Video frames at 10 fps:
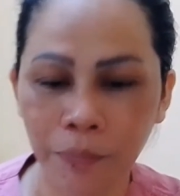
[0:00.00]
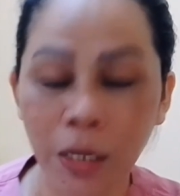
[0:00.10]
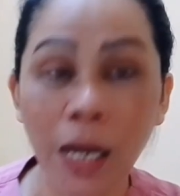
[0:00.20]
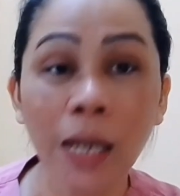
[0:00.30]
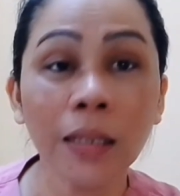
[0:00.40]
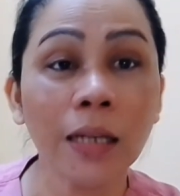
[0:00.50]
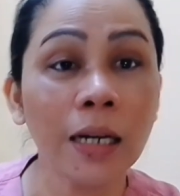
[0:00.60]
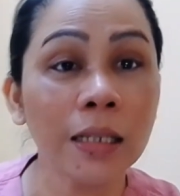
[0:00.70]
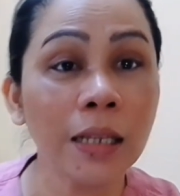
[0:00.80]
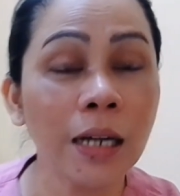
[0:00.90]
At
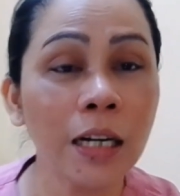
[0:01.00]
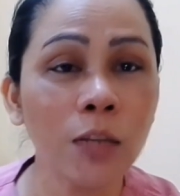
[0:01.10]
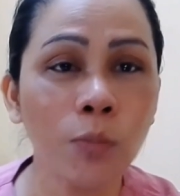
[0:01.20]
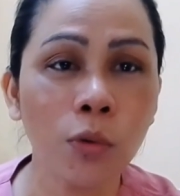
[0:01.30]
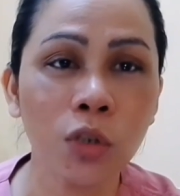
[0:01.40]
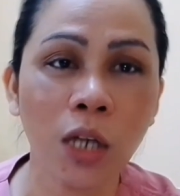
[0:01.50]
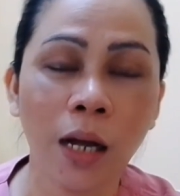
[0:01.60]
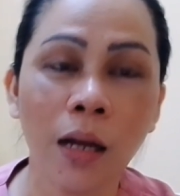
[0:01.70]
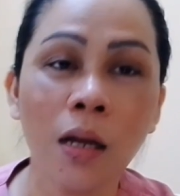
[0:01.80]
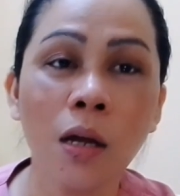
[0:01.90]
galit na galit po
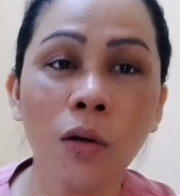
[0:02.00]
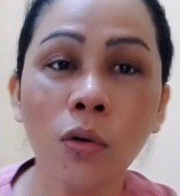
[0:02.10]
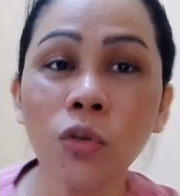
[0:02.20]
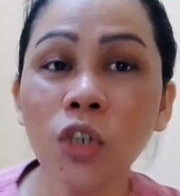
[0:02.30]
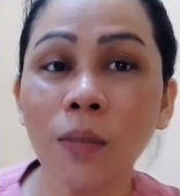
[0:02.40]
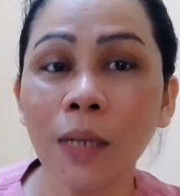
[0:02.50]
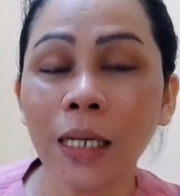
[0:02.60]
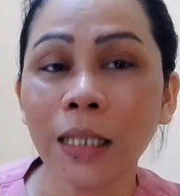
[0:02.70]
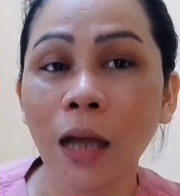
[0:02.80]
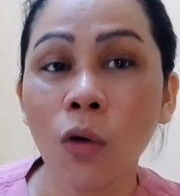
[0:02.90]
siya doon sa mga
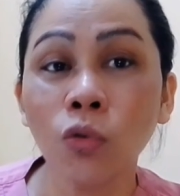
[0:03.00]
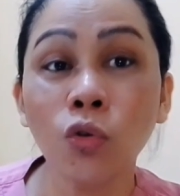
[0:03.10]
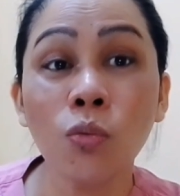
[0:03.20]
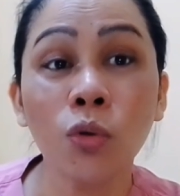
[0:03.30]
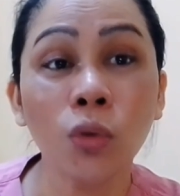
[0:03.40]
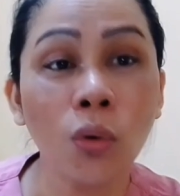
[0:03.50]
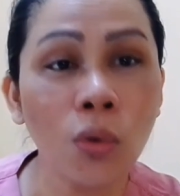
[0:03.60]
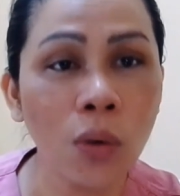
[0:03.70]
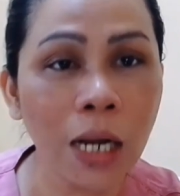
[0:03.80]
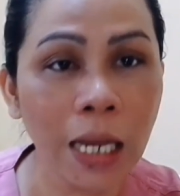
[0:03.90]
taong
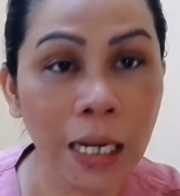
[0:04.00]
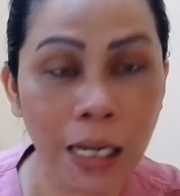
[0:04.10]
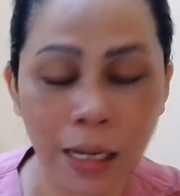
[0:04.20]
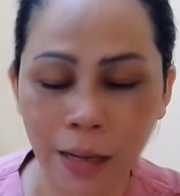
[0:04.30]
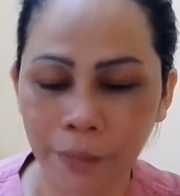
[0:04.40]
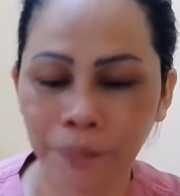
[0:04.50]
tumutulong kay Reyna.